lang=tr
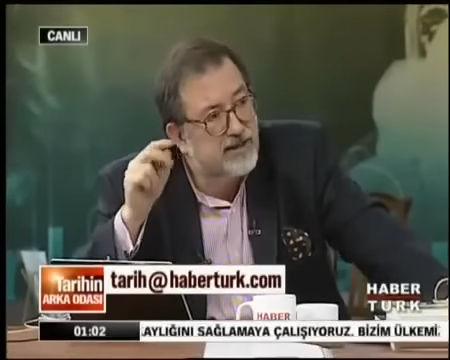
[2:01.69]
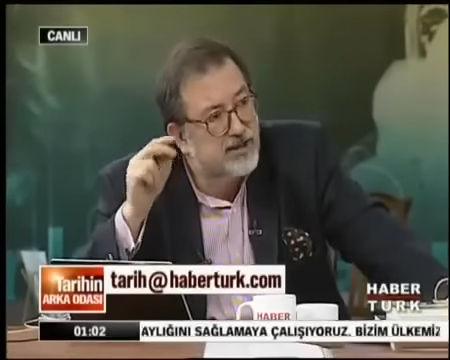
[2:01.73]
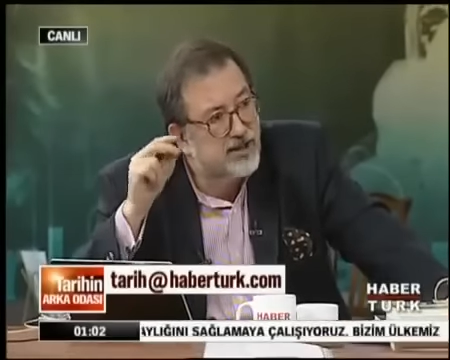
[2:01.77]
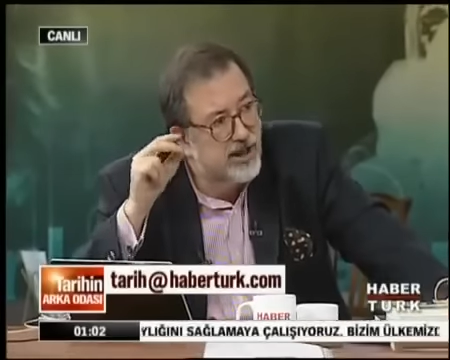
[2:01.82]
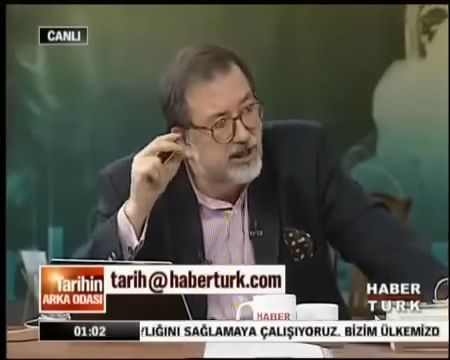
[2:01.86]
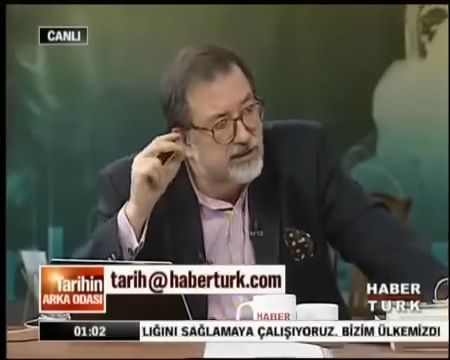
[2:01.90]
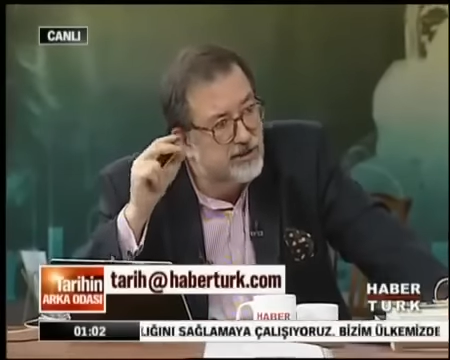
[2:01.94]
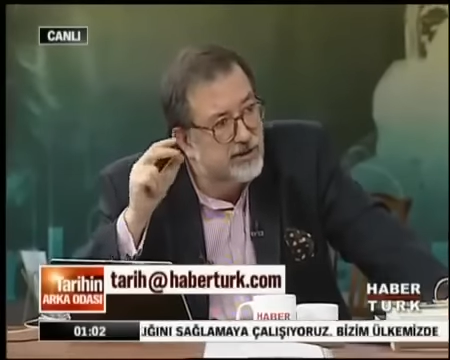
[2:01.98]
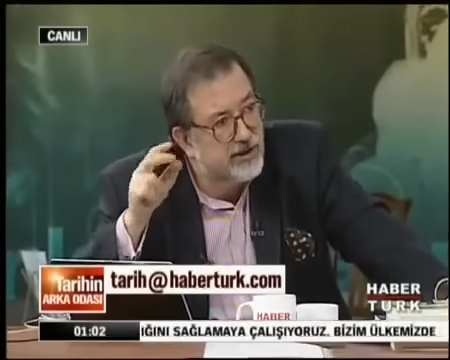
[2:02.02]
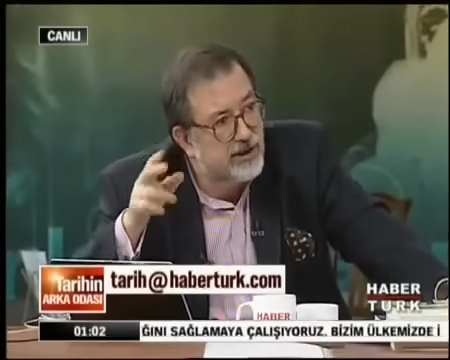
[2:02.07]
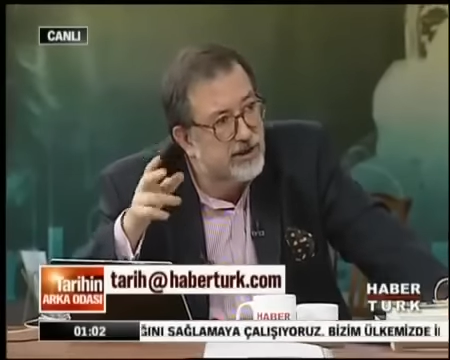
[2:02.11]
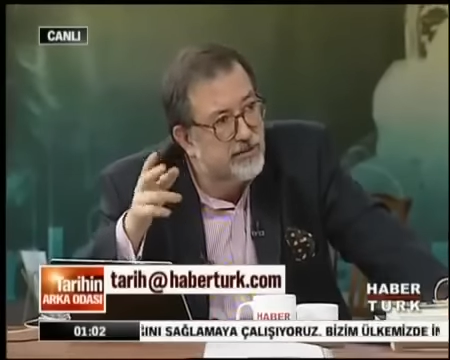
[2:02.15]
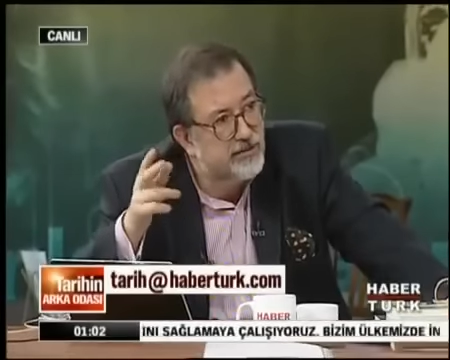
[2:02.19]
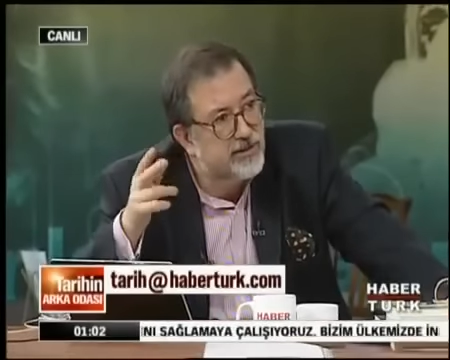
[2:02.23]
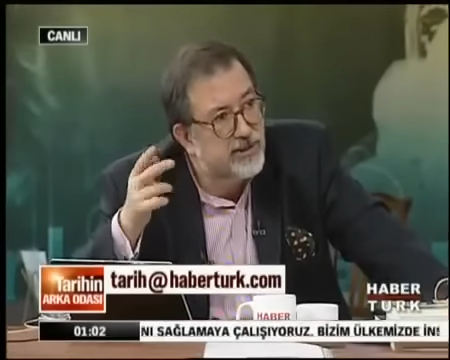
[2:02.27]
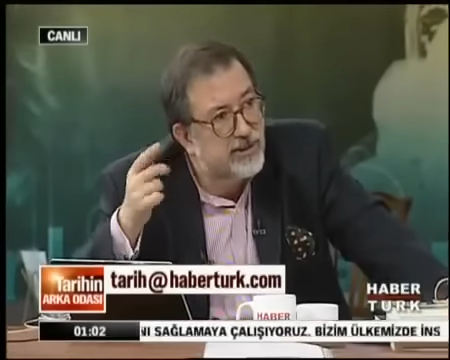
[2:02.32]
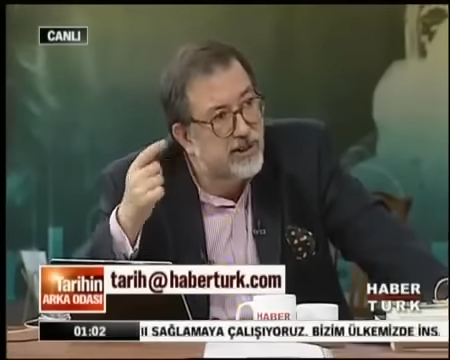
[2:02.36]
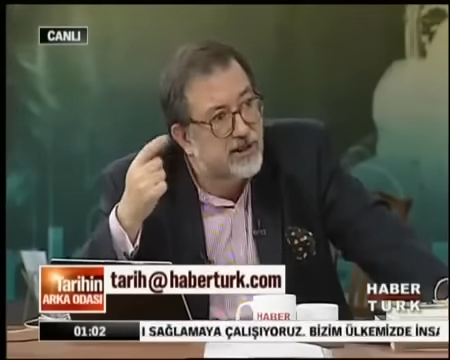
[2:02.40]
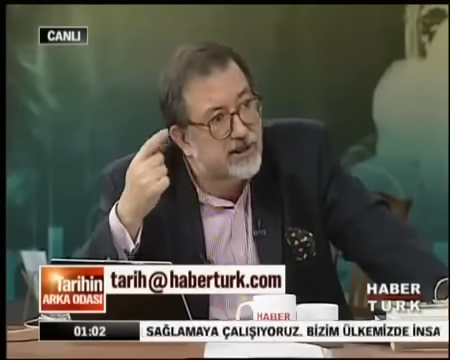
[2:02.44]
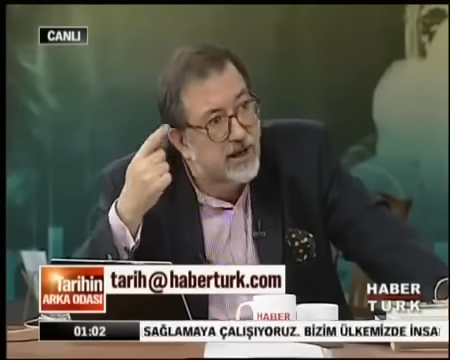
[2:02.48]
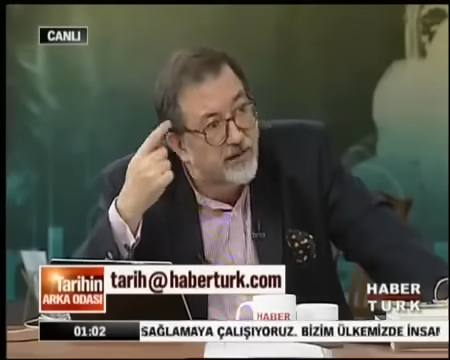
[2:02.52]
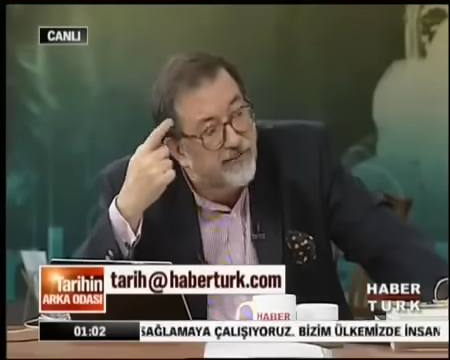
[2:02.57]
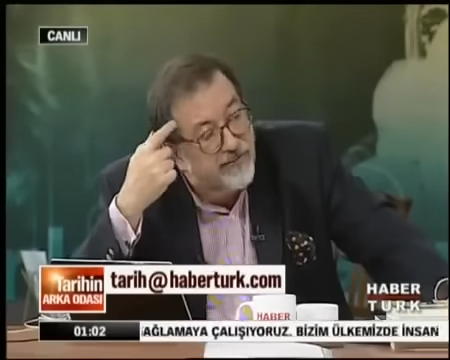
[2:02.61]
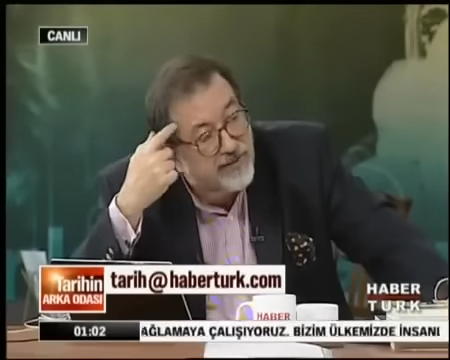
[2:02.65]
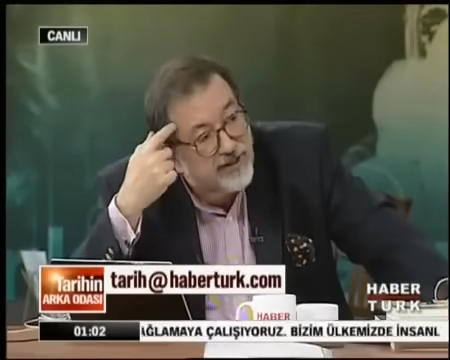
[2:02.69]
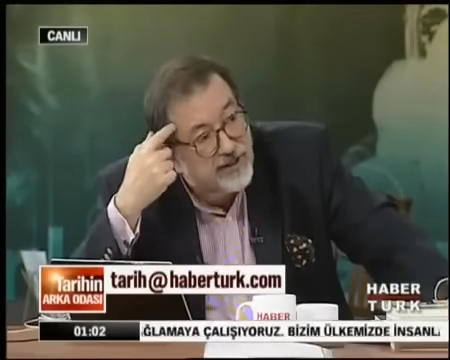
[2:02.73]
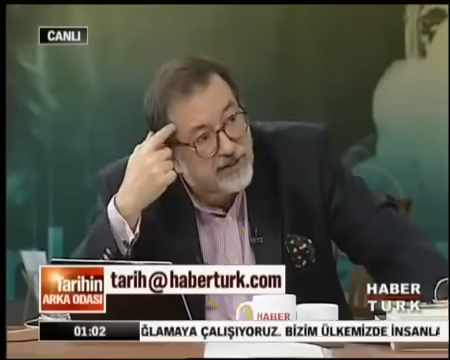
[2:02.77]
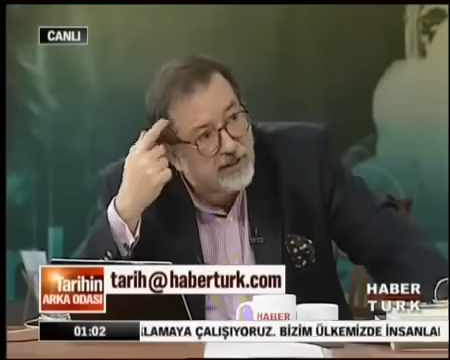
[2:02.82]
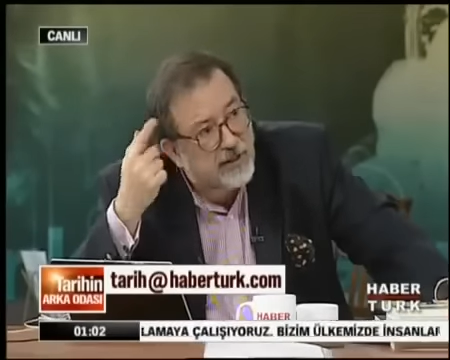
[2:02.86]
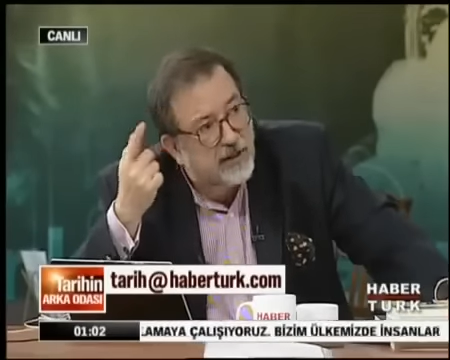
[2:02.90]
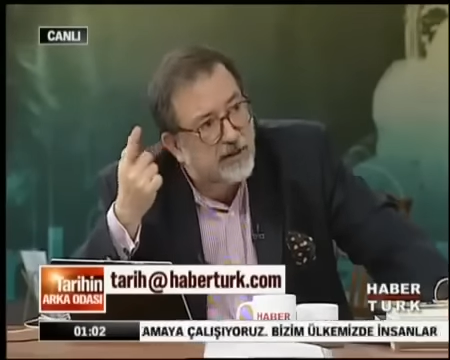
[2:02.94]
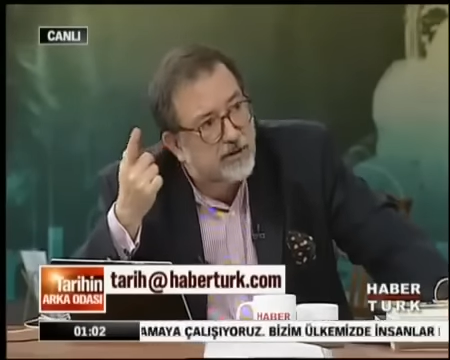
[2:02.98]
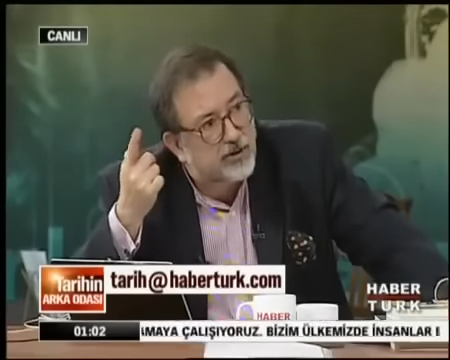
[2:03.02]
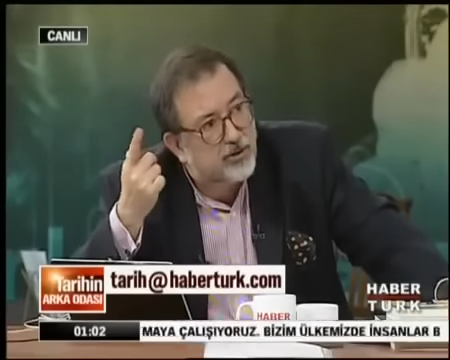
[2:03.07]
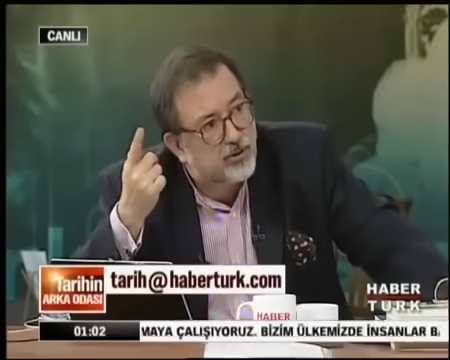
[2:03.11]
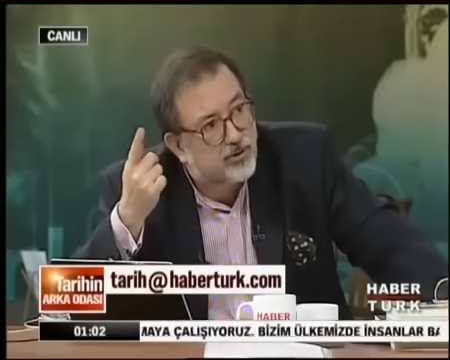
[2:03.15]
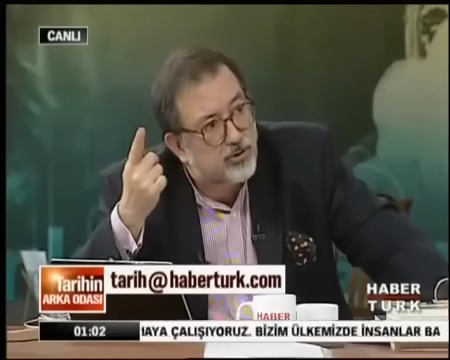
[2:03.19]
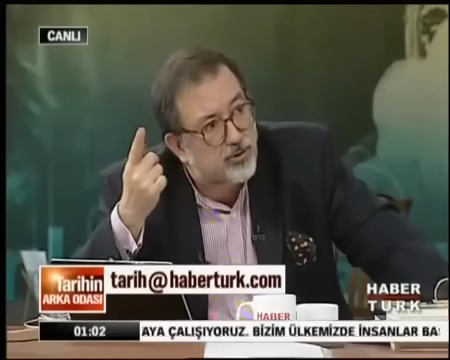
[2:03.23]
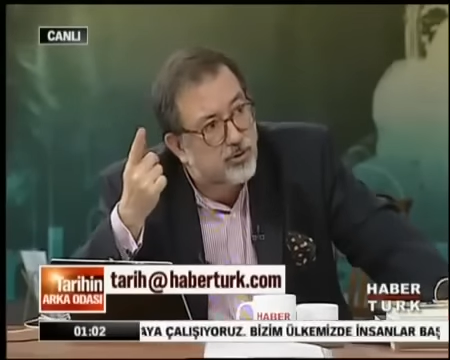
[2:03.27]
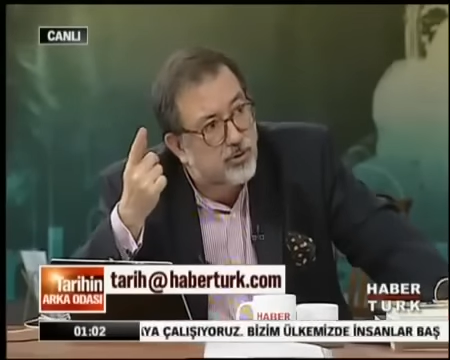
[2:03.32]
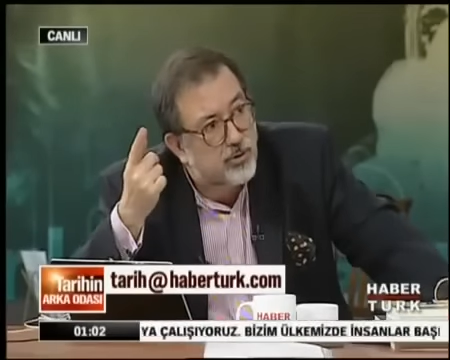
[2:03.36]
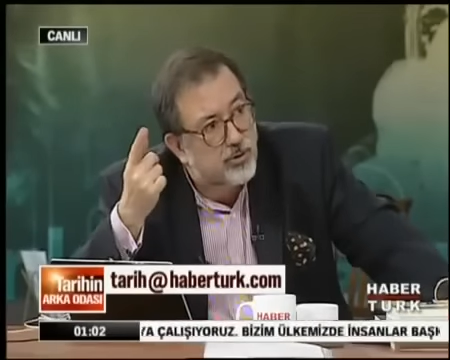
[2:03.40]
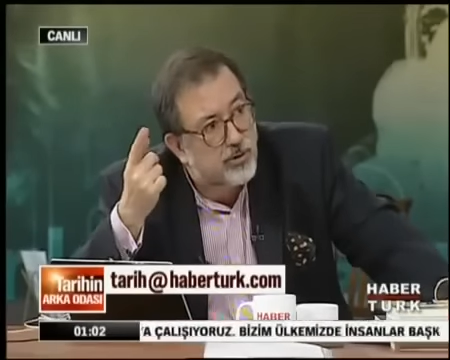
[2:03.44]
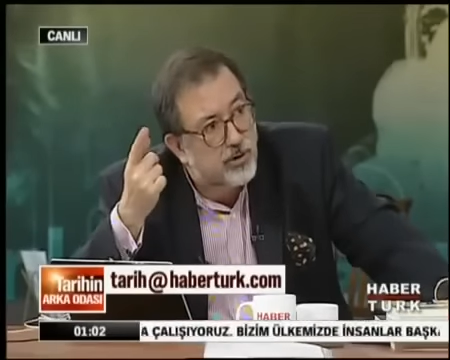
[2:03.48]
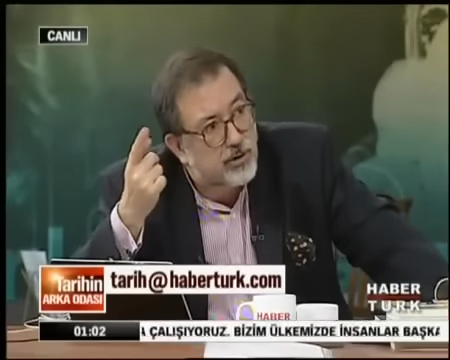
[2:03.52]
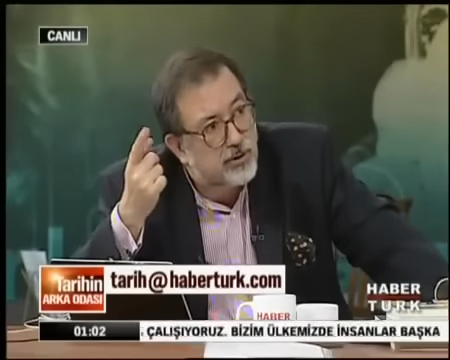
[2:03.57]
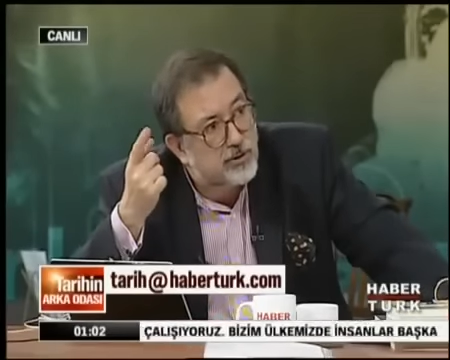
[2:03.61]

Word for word: bazı seyircilerimiz de kafasını karıştırıyor.